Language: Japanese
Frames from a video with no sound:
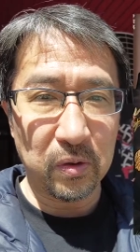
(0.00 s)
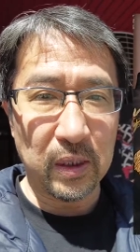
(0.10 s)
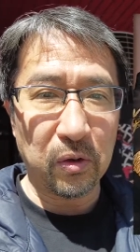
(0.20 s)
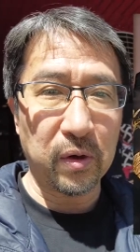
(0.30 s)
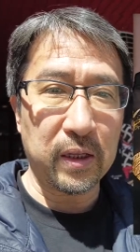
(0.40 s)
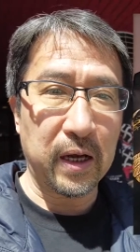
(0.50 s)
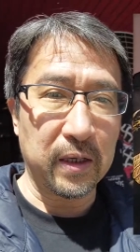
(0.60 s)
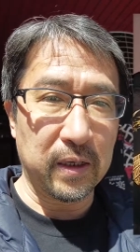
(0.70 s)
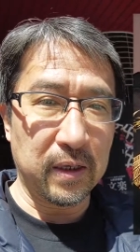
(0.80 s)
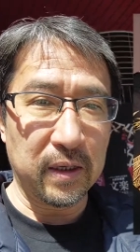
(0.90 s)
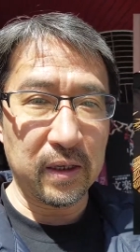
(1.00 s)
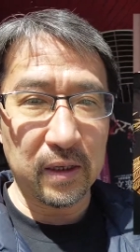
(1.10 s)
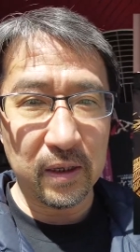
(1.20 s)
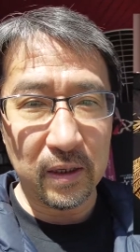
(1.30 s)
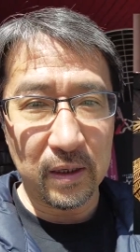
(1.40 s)
情に名乗れない
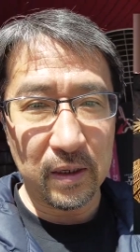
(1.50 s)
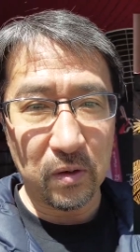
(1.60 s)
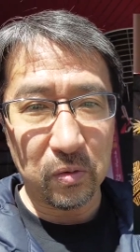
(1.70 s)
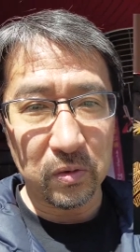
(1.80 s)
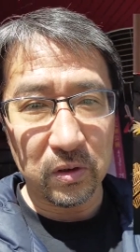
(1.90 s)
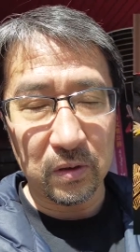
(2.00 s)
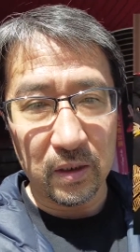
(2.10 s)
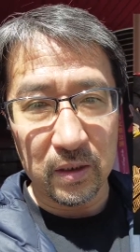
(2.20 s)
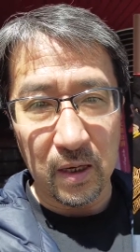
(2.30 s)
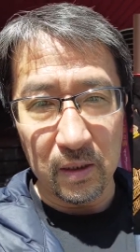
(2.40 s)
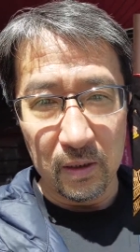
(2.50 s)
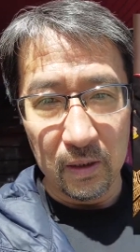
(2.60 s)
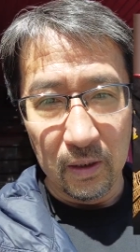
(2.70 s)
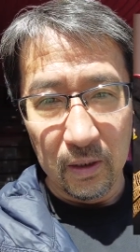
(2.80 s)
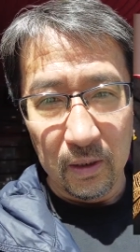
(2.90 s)
この辛さ
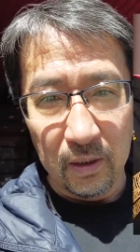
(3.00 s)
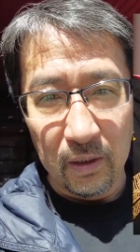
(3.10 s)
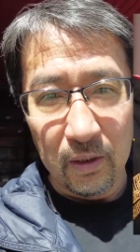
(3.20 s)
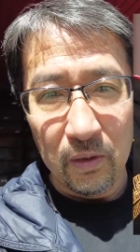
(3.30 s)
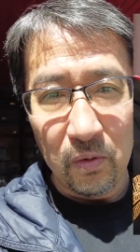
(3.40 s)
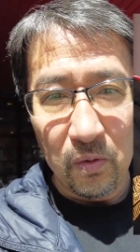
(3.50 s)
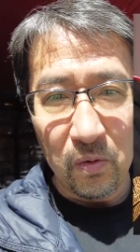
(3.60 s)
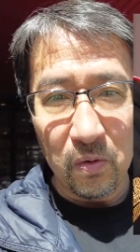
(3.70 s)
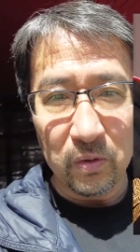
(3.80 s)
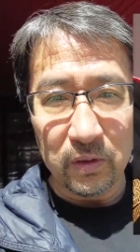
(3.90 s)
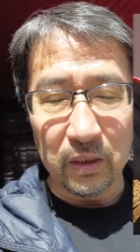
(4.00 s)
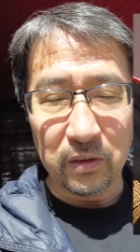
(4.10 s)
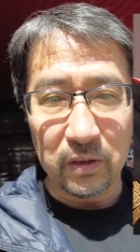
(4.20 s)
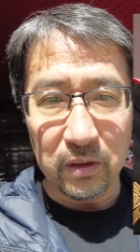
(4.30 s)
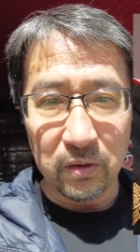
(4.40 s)
を
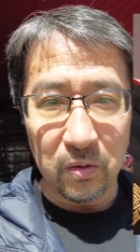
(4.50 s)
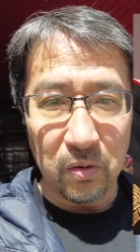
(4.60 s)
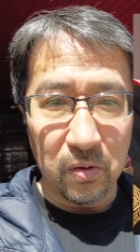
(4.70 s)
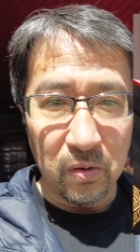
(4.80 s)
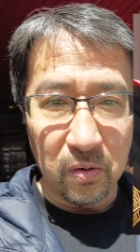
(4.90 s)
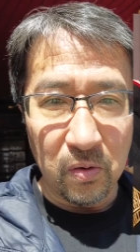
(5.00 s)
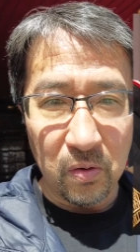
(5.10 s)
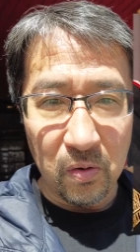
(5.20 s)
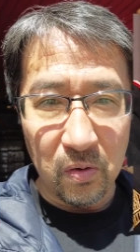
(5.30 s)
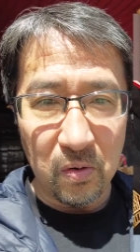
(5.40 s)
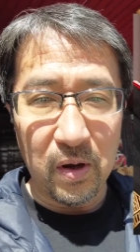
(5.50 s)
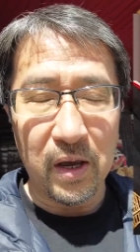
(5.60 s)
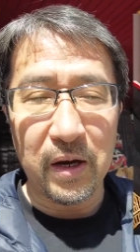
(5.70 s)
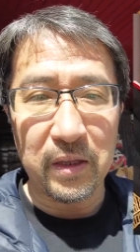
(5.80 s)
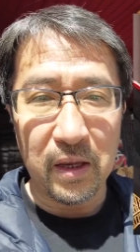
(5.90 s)
切々と
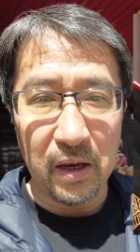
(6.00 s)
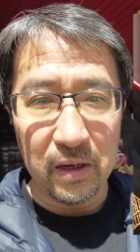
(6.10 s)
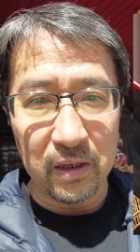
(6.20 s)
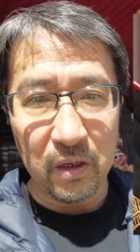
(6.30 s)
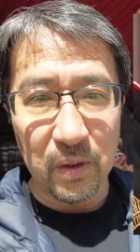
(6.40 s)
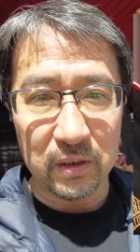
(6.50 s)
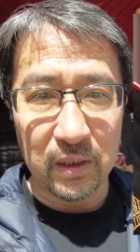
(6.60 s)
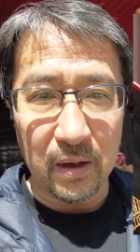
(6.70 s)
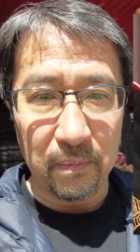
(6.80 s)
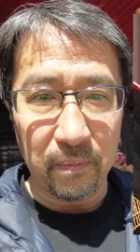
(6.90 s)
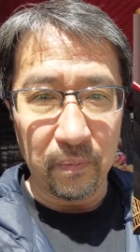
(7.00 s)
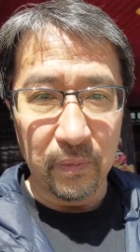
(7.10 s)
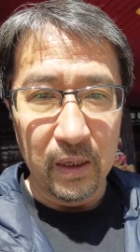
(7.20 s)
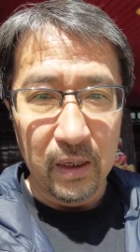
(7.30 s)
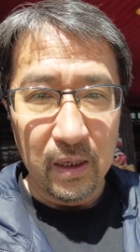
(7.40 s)
描いていました。
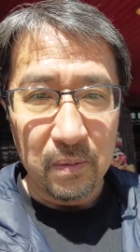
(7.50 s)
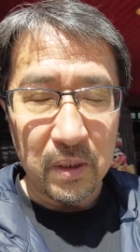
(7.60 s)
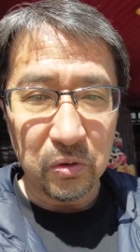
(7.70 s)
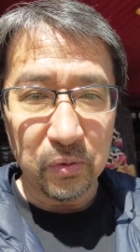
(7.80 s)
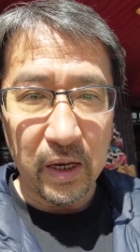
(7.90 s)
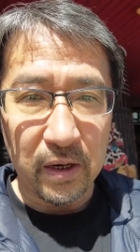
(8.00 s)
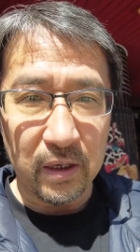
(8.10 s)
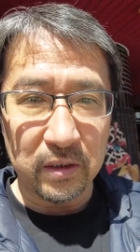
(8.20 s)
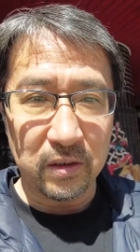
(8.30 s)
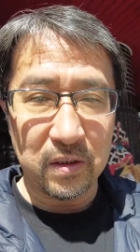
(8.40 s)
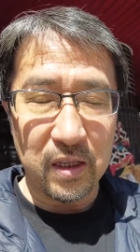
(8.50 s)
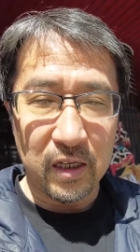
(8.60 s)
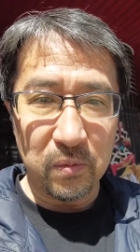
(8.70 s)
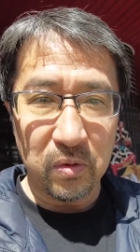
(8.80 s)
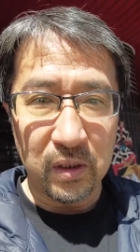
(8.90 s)
まあ、場内からすすり泣
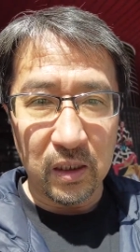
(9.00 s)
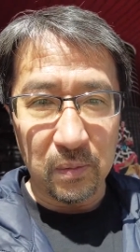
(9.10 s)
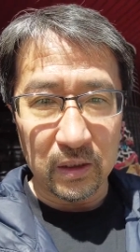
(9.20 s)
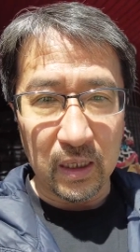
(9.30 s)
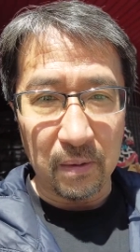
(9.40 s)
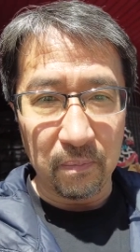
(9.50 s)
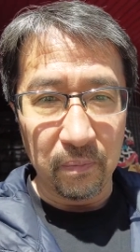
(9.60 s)
きも出てました